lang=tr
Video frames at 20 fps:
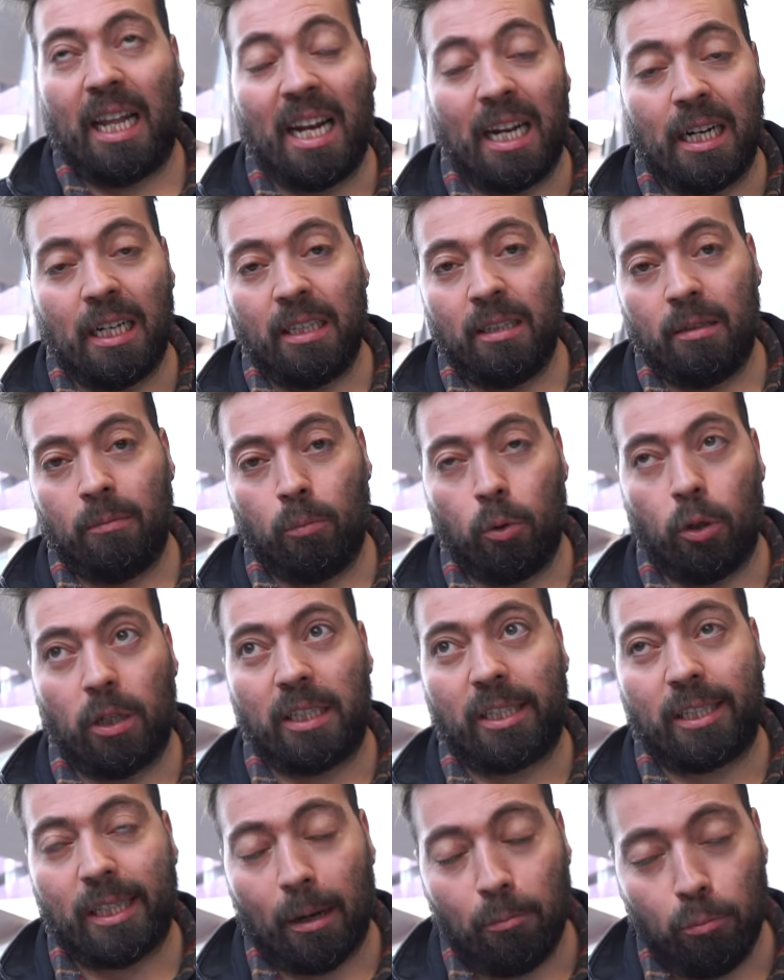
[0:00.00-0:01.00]
İnanın bu
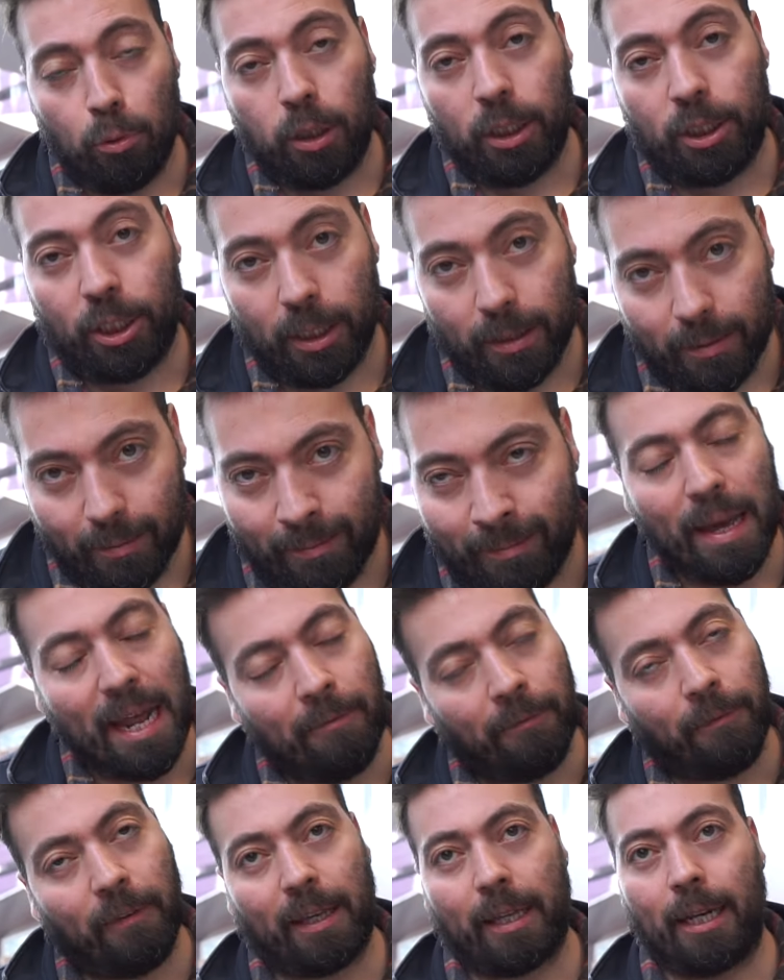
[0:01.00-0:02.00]
İstanbul için
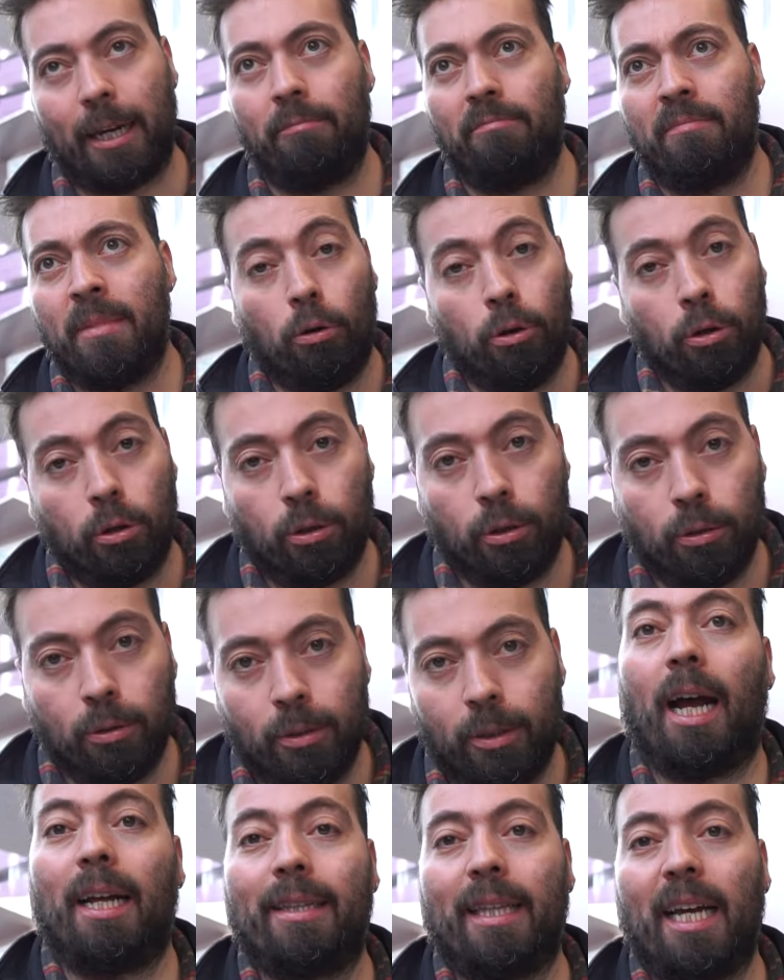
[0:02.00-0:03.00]
benim fikrim uygun.
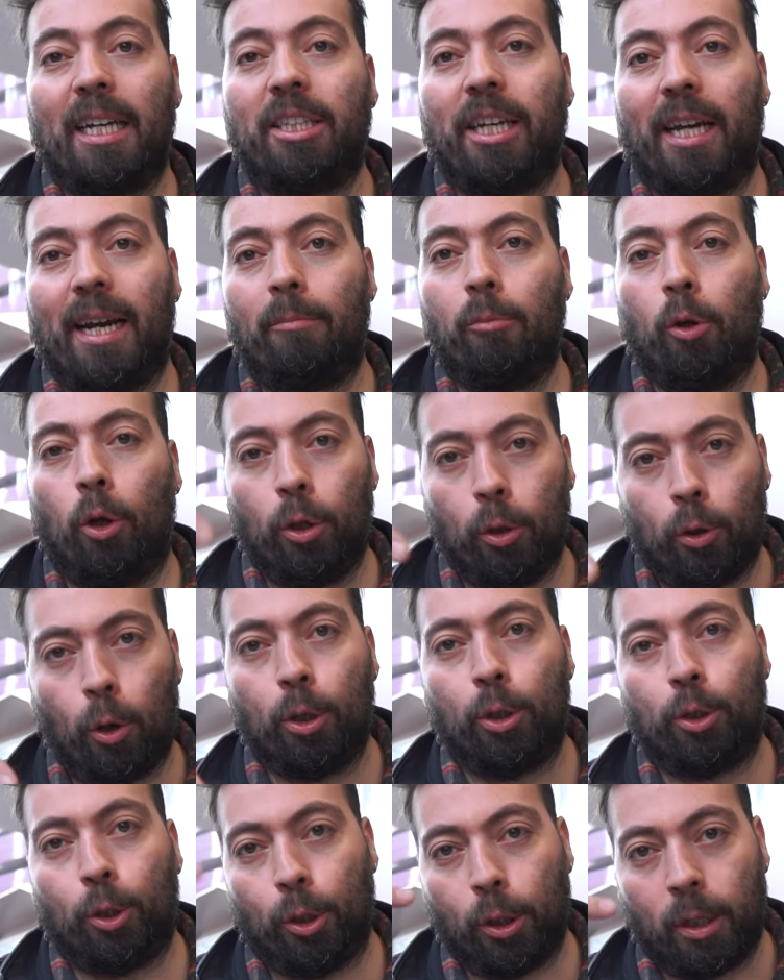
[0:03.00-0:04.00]
Hatta Kerem'le onu
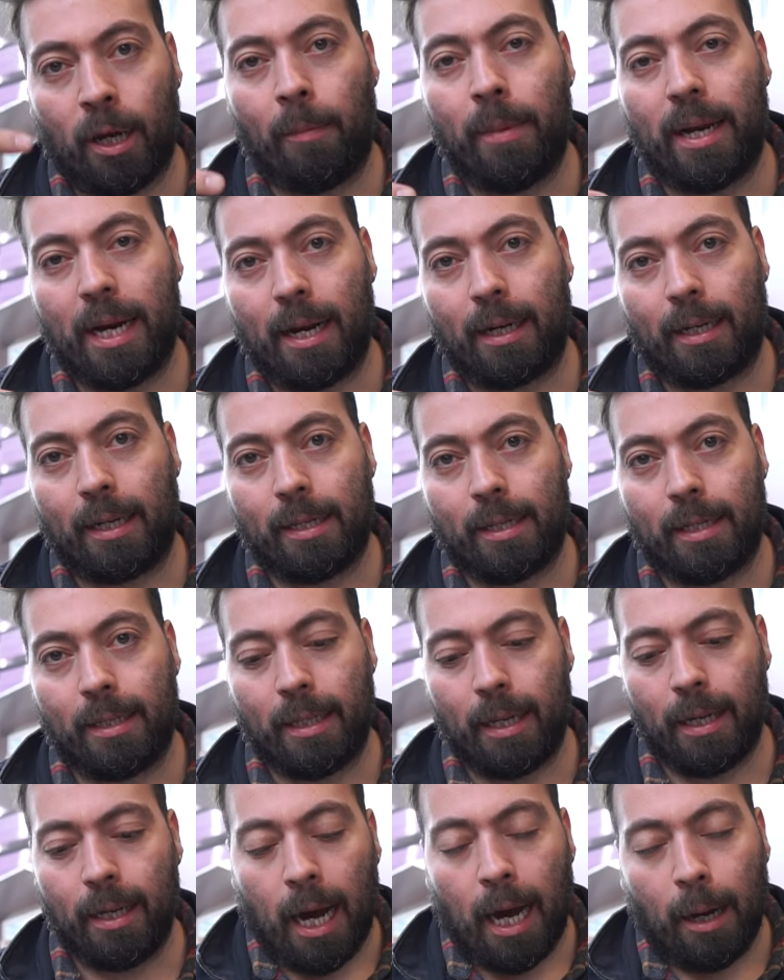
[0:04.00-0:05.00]
konuşuyordu kamera
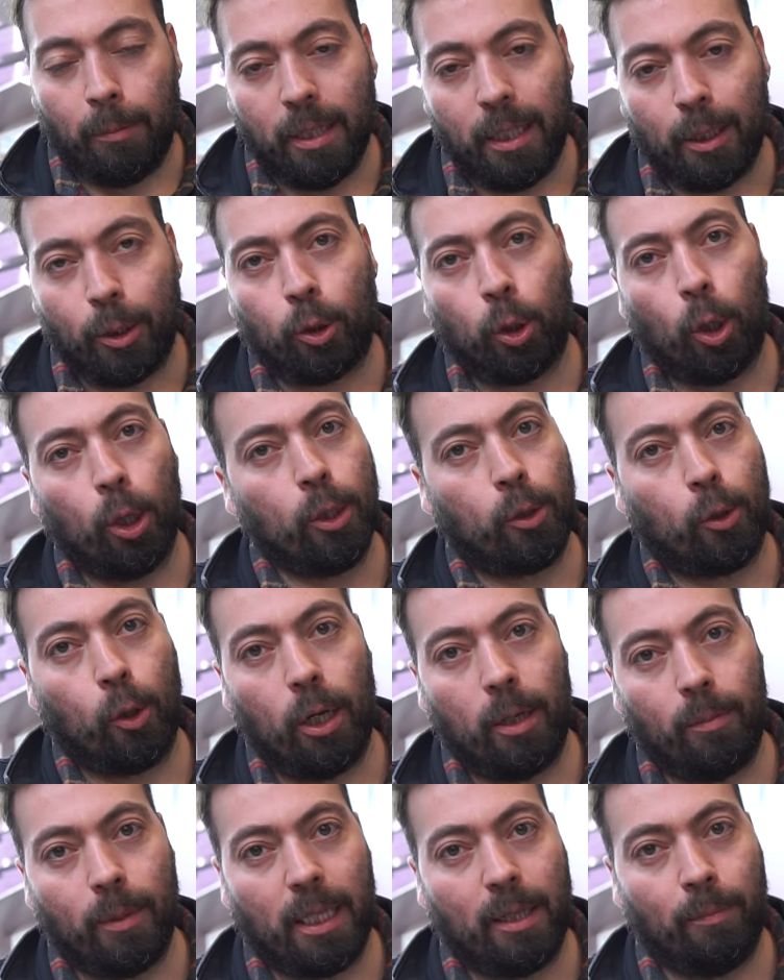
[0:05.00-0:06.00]
arkasında. Abi dedi şöyle
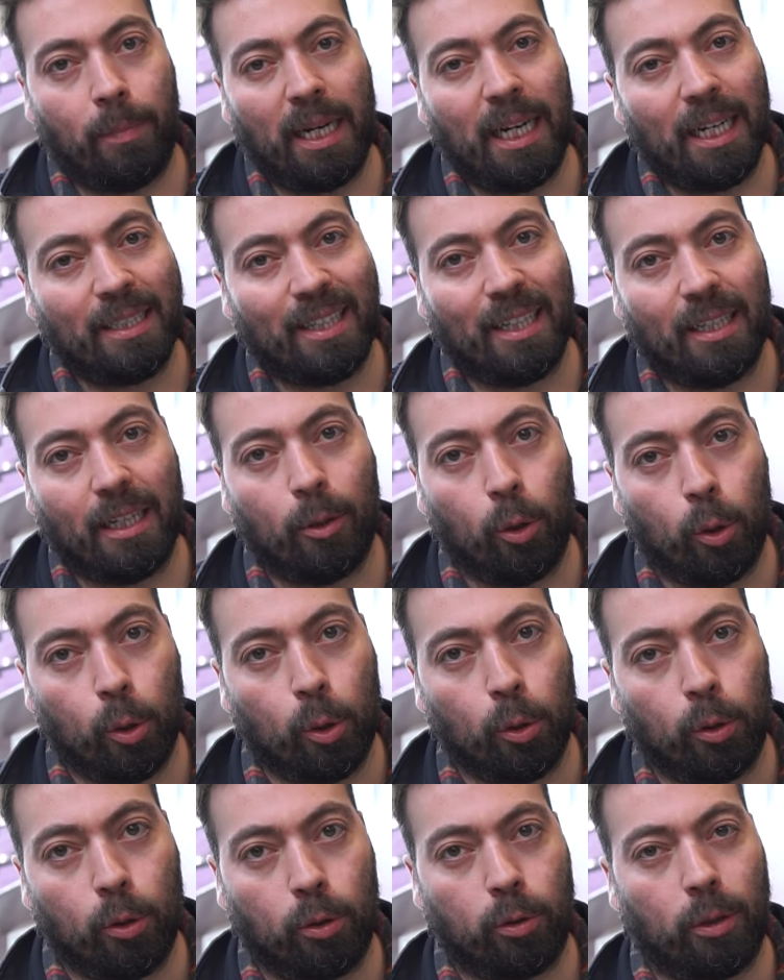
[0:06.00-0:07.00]
söyleyeyim dedi. Balat'ta dedi
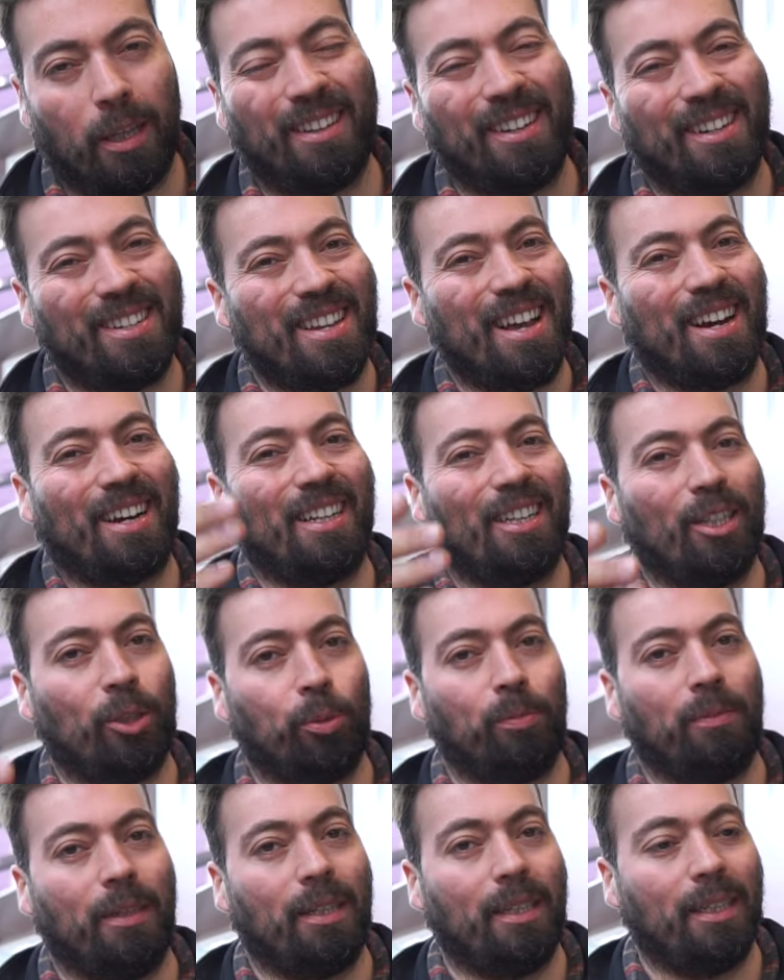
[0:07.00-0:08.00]
oturduk dedi kız
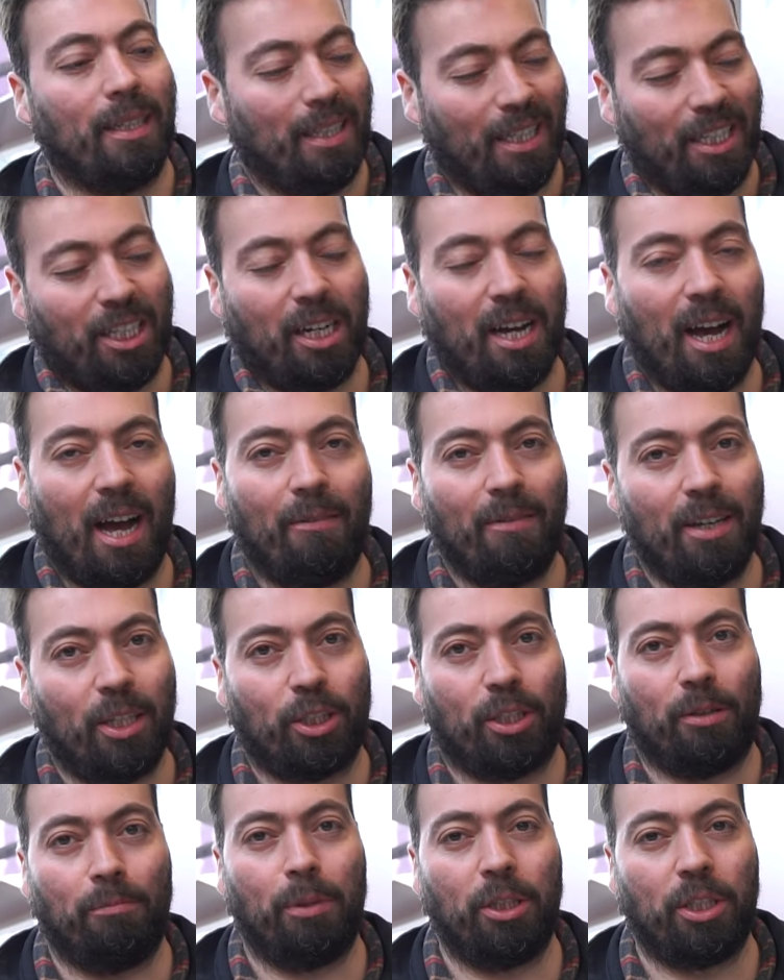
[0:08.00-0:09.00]
arkadaşımla dedi. İki kahve
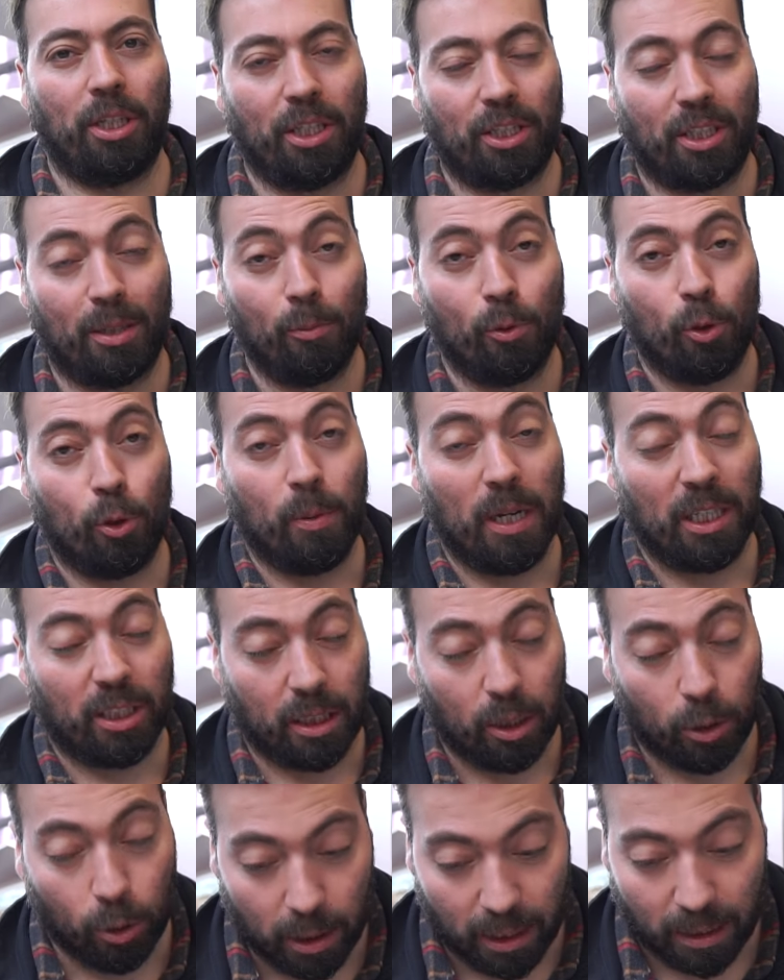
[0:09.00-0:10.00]
içtim, bir çay içtim
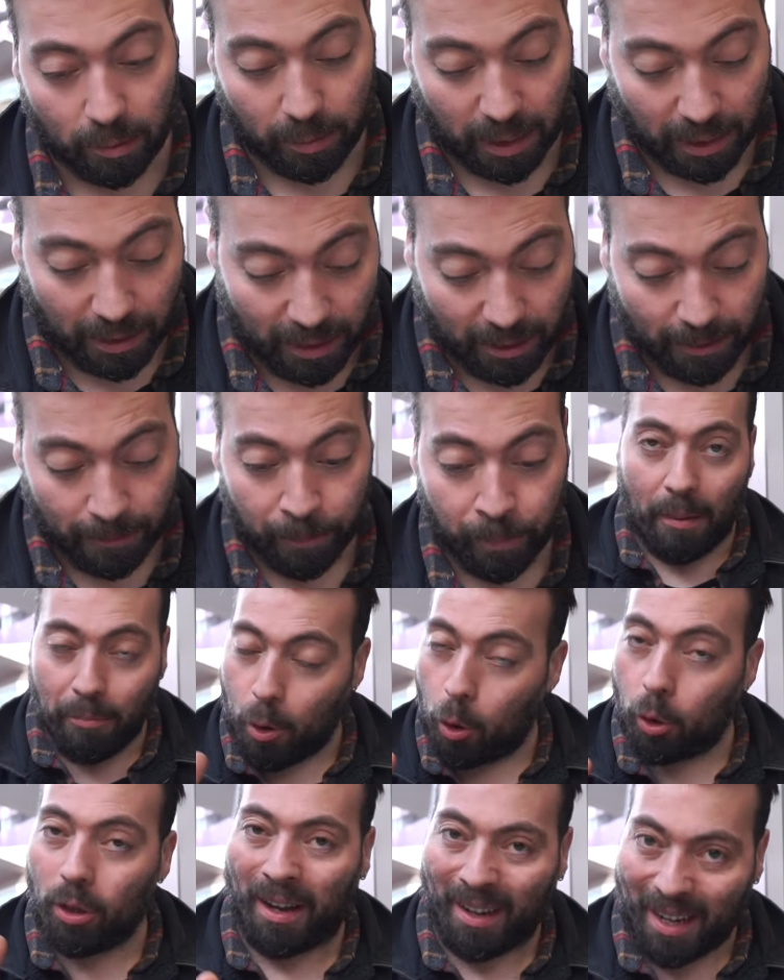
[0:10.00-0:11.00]
105 lira ödedim dedi. Ben
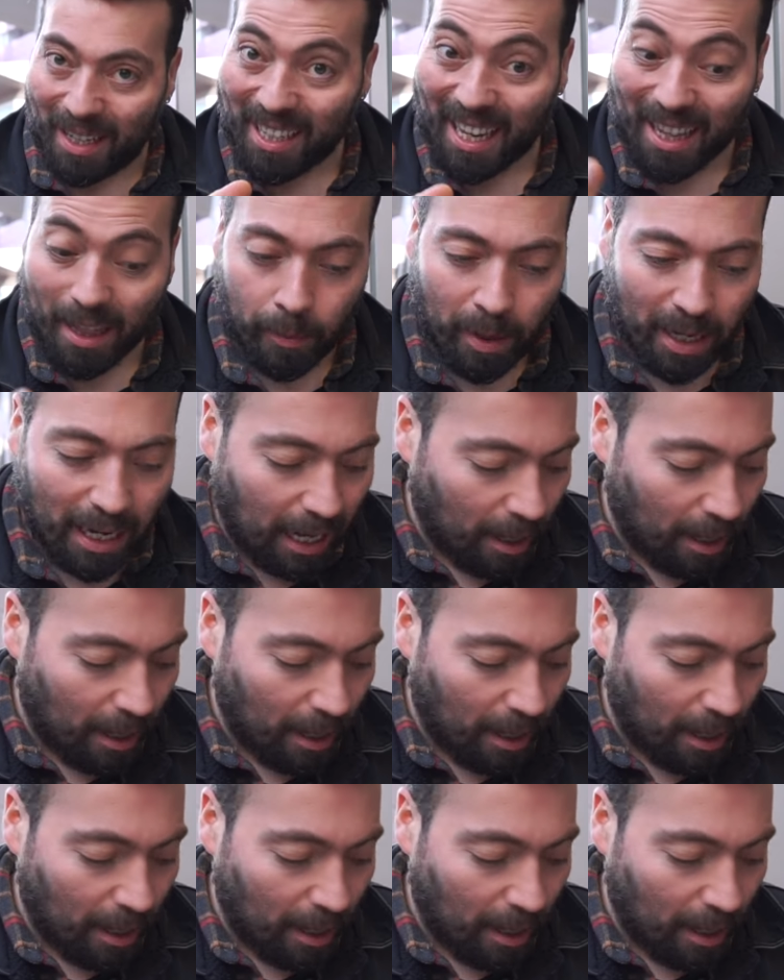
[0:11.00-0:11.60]
bir 10 dakika kendime